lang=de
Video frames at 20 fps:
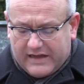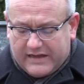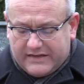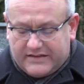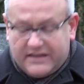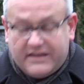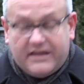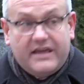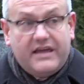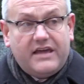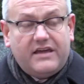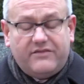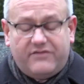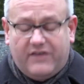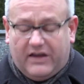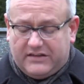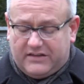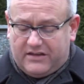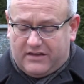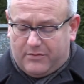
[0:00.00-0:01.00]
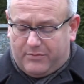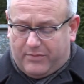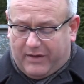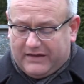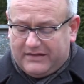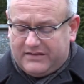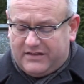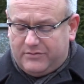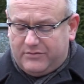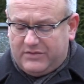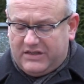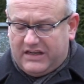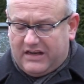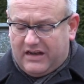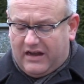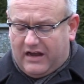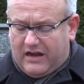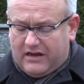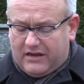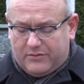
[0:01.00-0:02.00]
die gegenwärtige
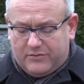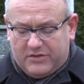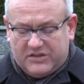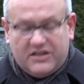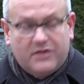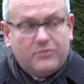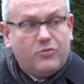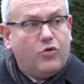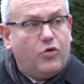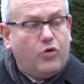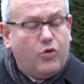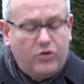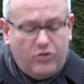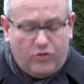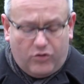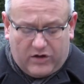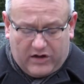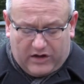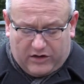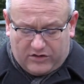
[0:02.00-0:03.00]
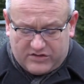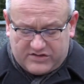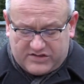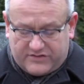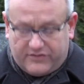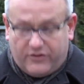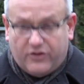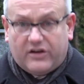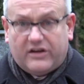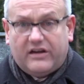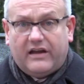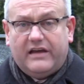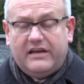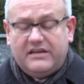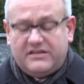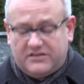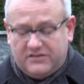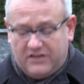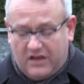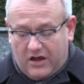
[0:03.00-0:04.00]
Pandemielage mit dem Holocaust
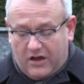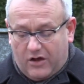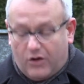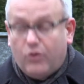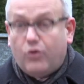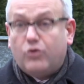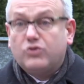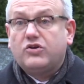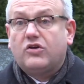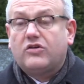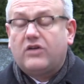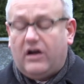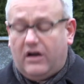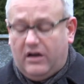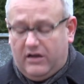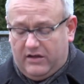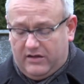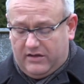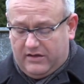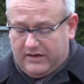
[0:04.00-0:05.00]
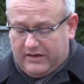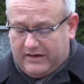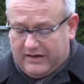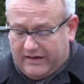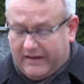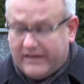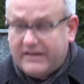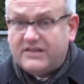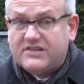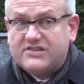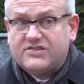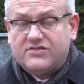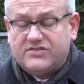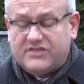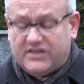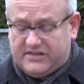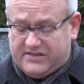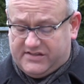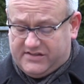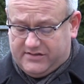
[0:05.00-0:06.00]
vergleichen oder gar
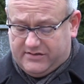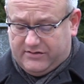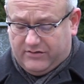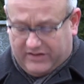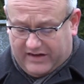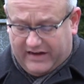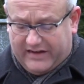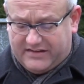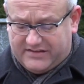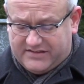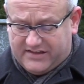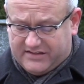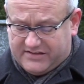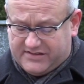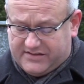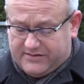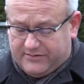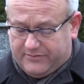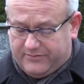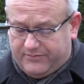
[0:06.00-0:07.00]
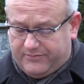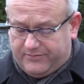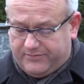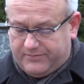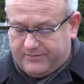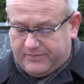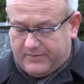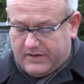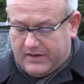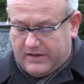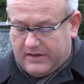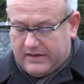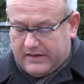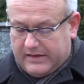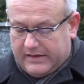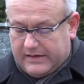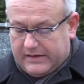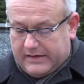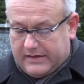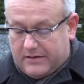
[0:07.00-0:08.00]
gleichzusetzen, gleichsetzen.
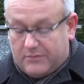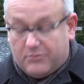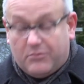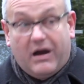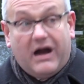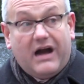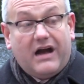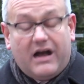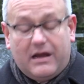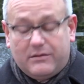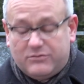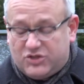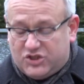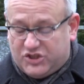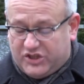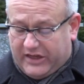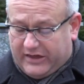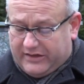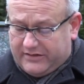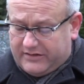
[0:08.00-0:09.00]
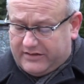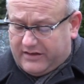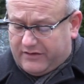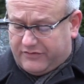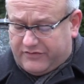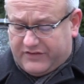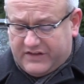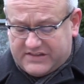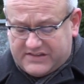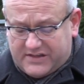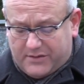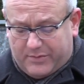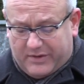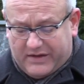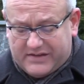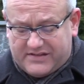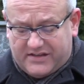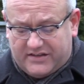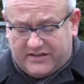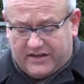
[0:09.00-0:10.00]
Maram Stern, der
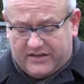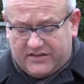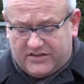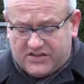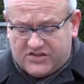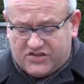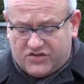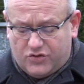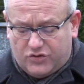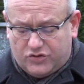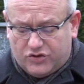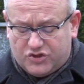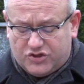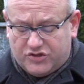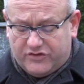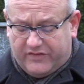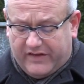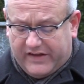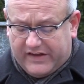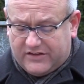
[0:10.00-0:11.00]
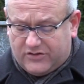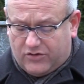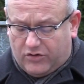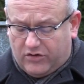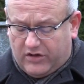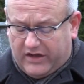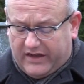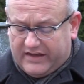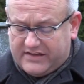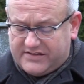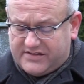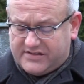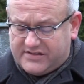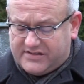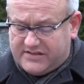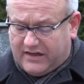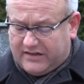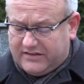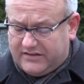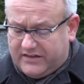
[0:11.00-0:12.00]
Vizepräsident des Jüdischen Weltkongresses,
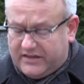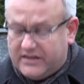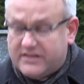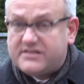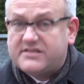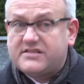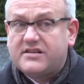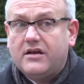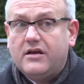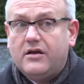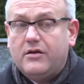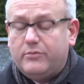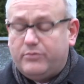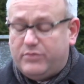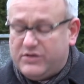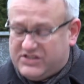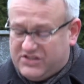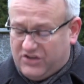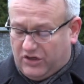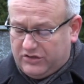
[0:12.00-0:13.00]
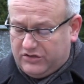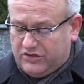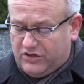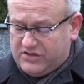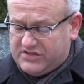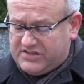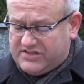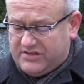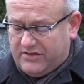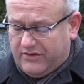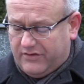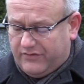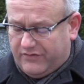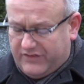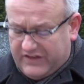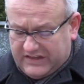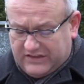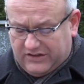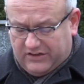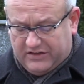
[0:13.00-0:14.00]
nannte es besonders
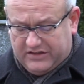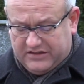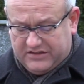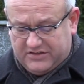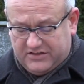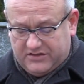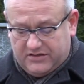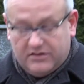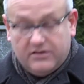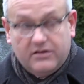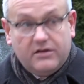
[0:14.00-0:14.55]
widerlich